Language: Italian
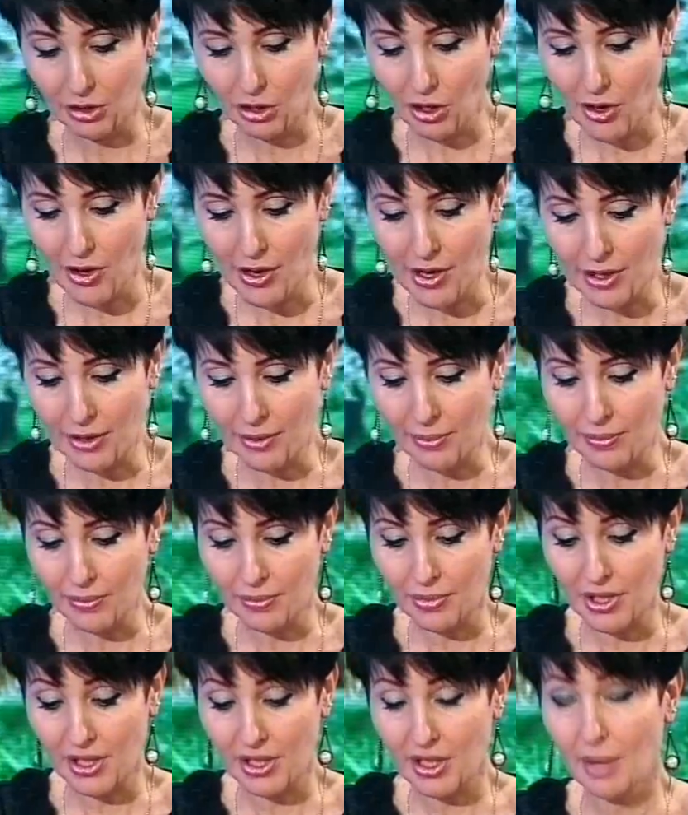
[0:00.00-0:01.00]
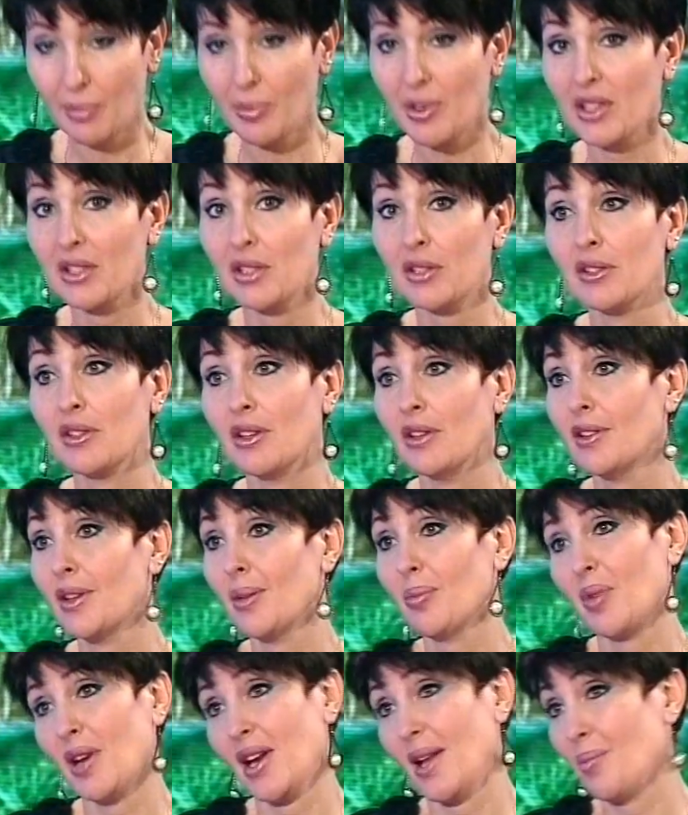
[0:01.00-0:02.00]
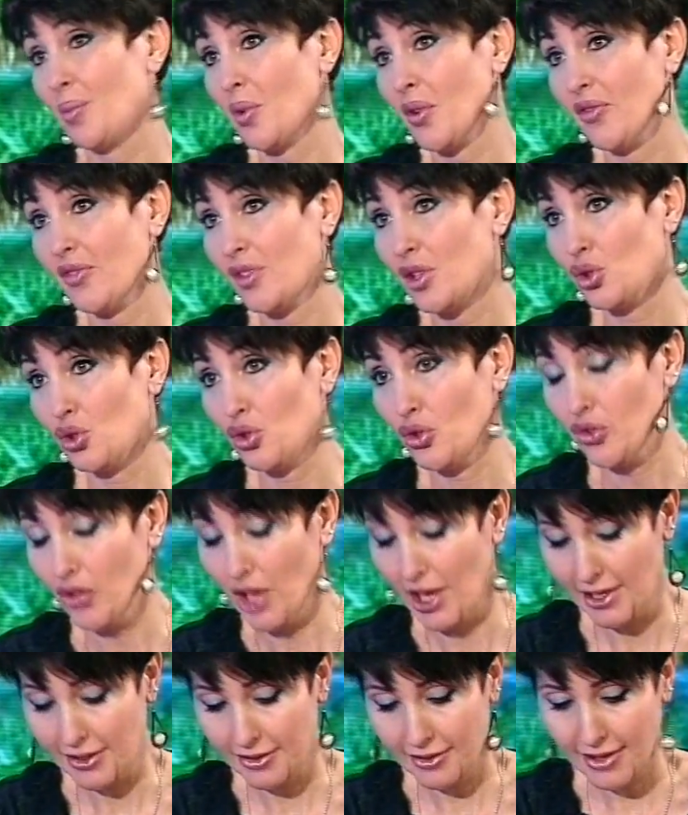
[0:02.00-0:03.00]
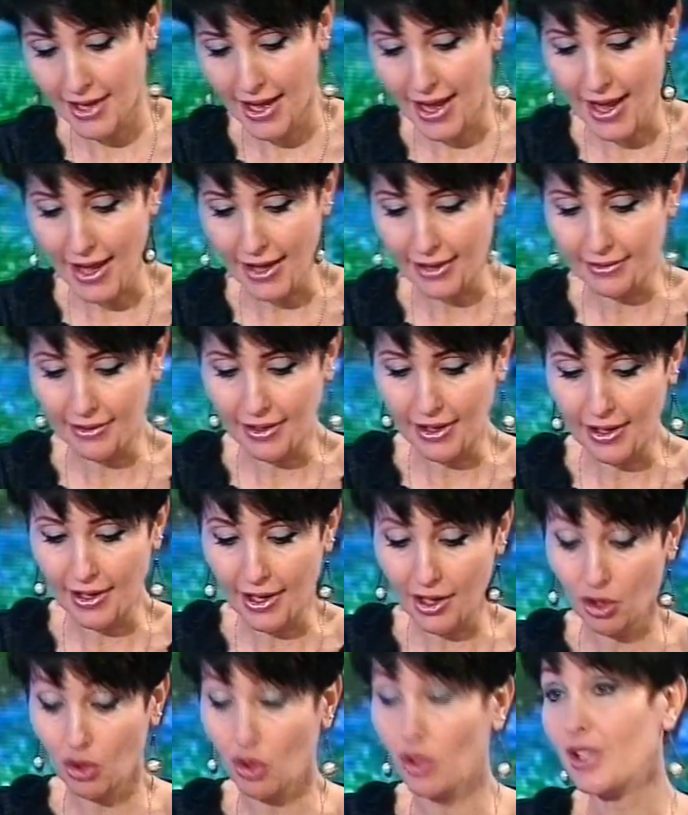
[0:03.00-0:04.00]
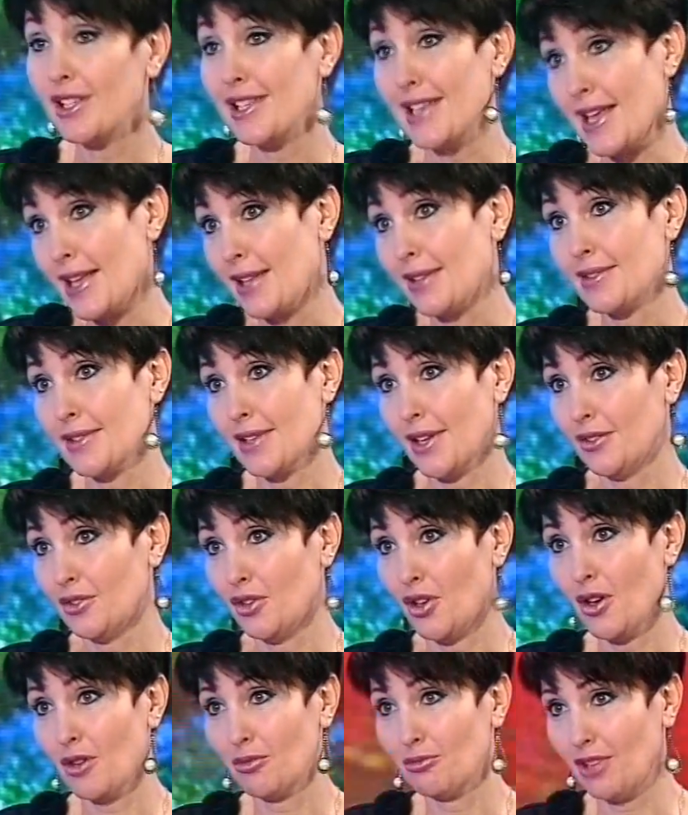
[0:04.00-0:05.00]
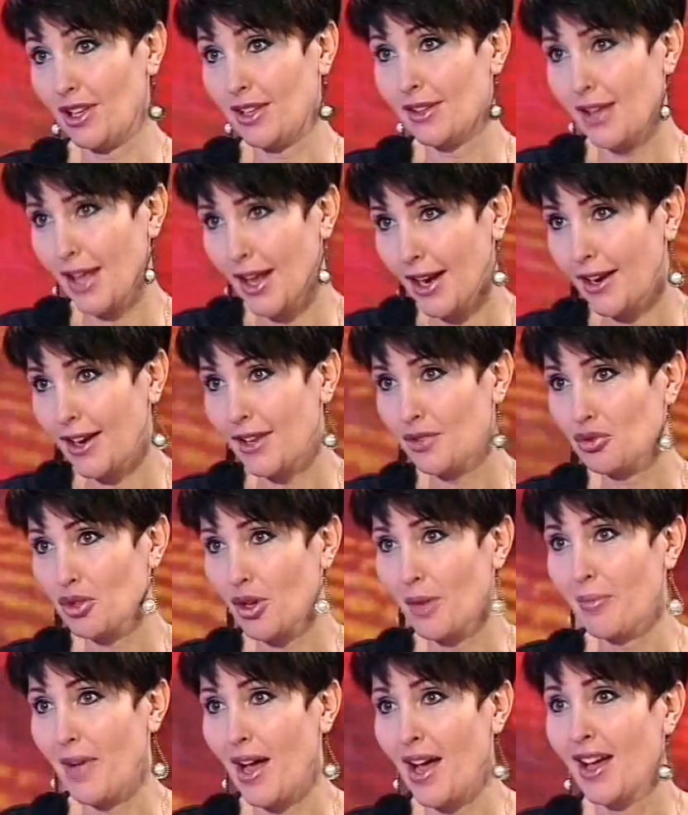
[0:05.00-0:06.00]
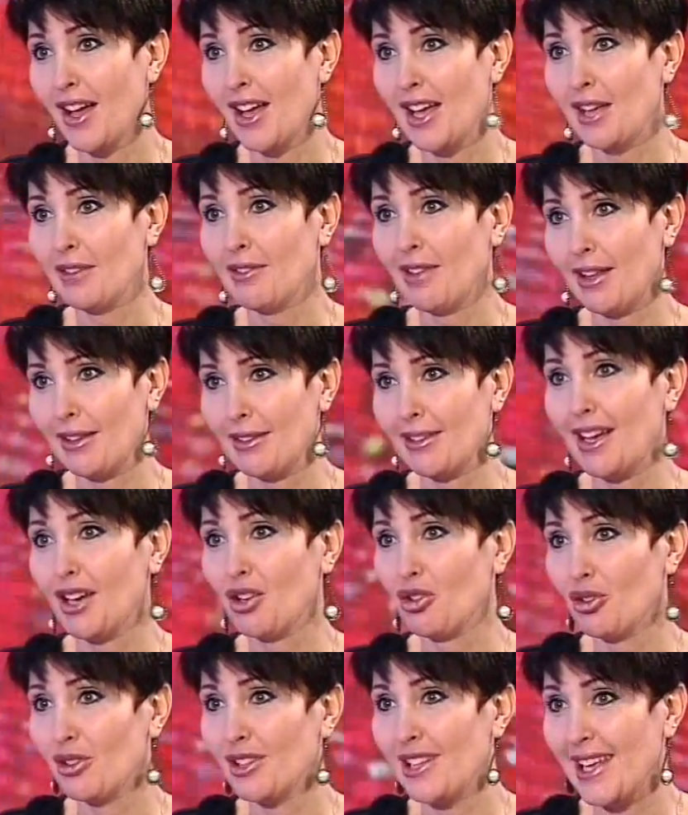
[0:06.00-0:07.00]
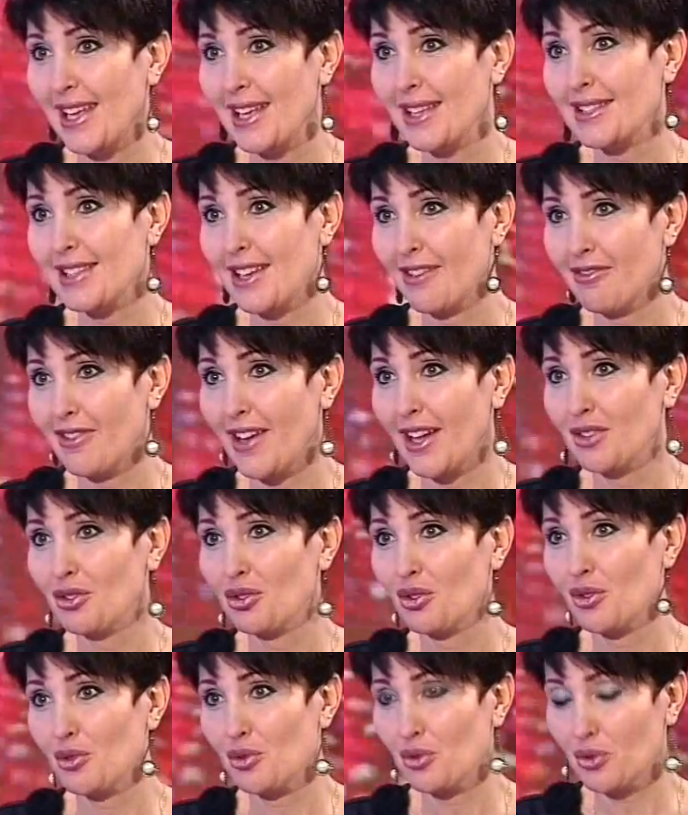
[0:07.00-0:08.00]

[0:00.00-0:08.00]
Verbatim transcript: no? eh, si è sempre distinta per la professionalità dell'accoglienza, no? una terra insomma, che di accoglienza ha fatto il